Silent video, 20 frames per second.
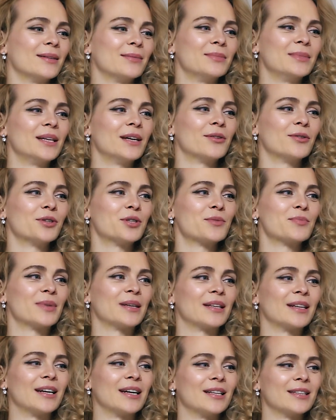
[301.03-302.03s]
Мне очень
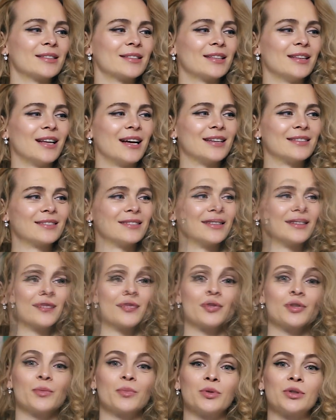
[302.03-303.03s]
понравилось, класс.
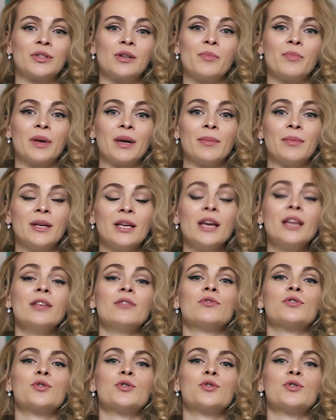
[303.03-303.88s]
Сразу же после применения